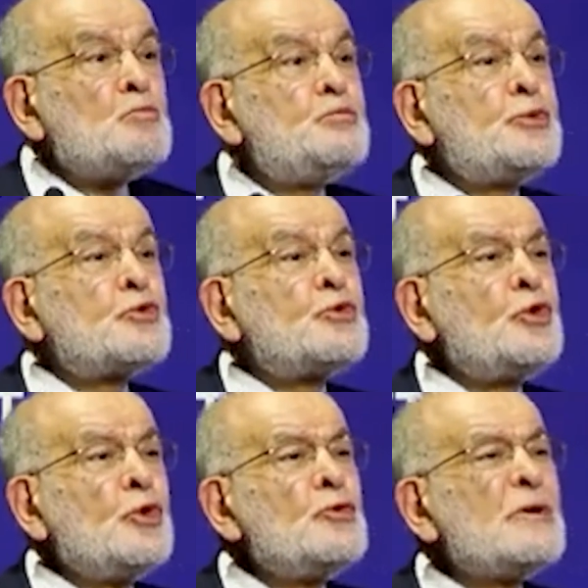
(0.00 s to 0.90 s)

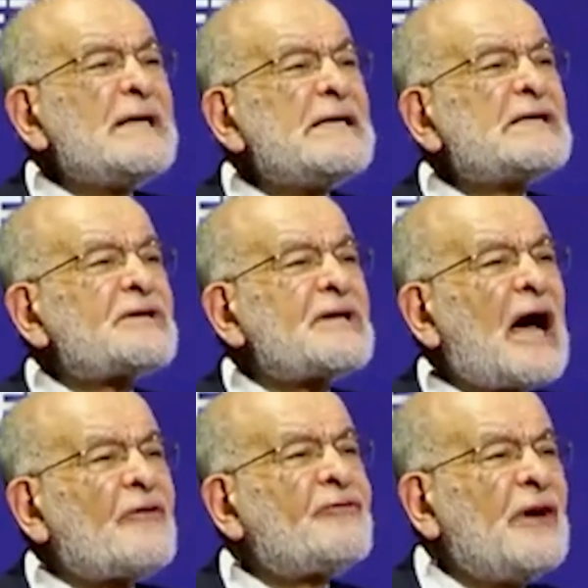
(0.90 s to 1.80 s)
Bütün
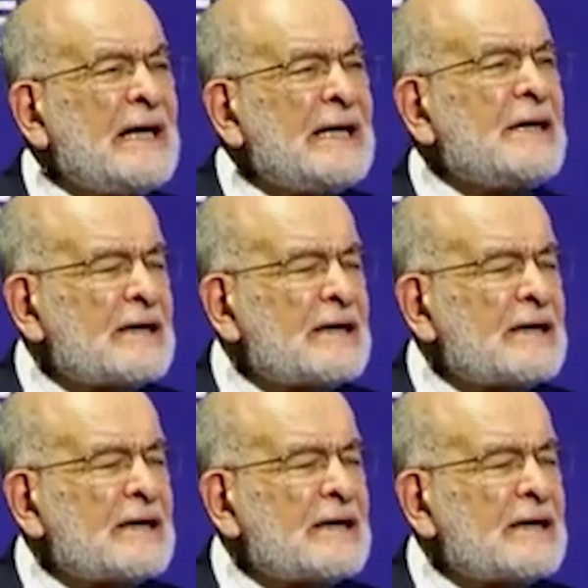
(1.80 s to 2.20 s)
israfı